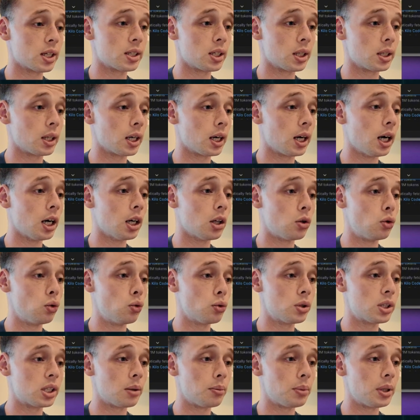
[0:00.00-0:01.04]
etc.
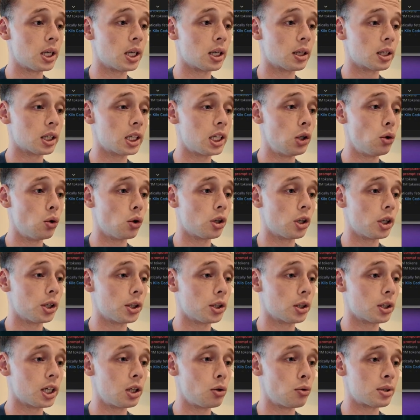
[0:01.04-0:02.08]
Nous, c'est bien
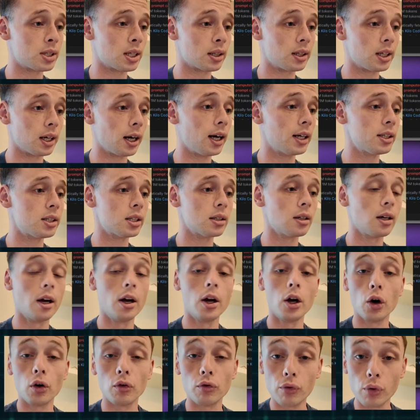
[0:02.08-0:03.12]
KiloCode qui nous intéresse.
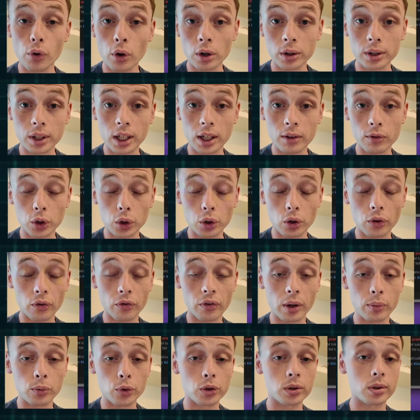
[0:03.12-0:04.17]
Vous rentrez votre
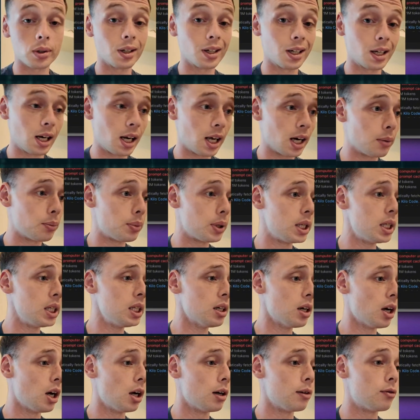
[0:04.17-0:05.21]
fameuse clé
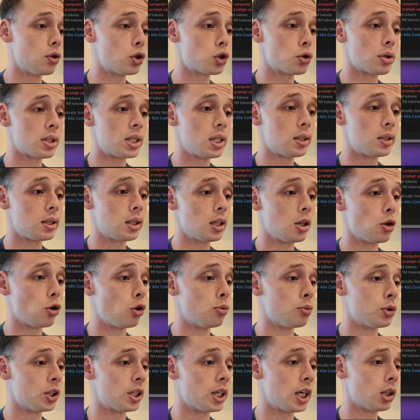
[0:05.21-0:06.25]
API, vous choisissez
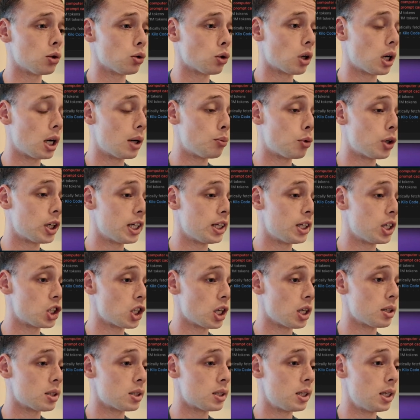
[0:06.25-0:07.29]
le modèle, donc là, moi, il est
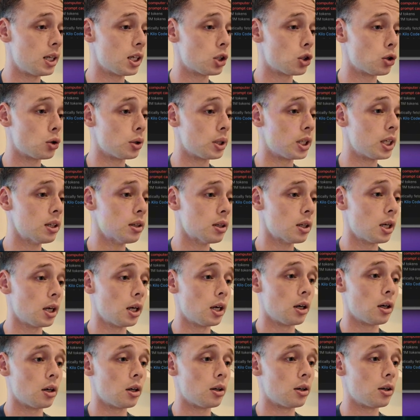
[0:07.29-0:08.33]
déjà sélectionné,
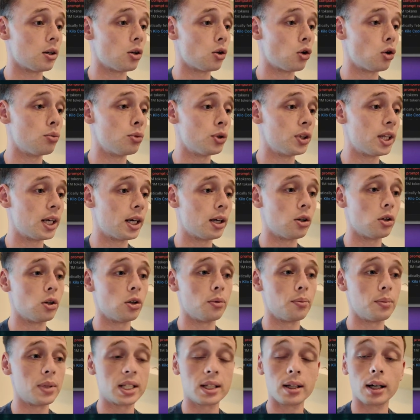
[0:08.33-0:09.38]
euh, le modèle
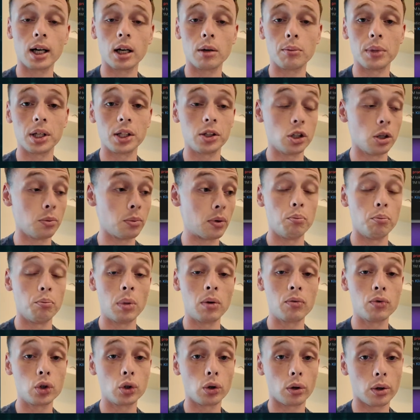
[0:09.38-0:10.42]
euh, Mistral Medium,
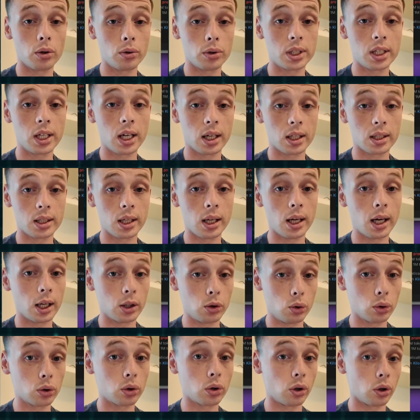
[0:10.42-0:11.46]
mais vous aurez aussi accès à
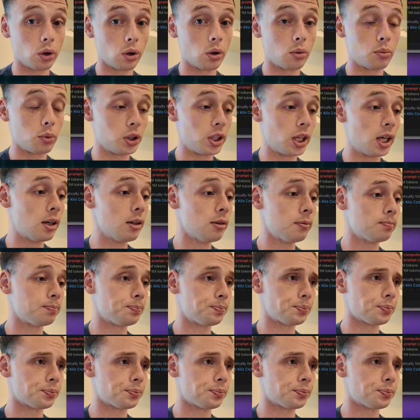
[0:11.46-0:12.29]
d'autres euh, modèles.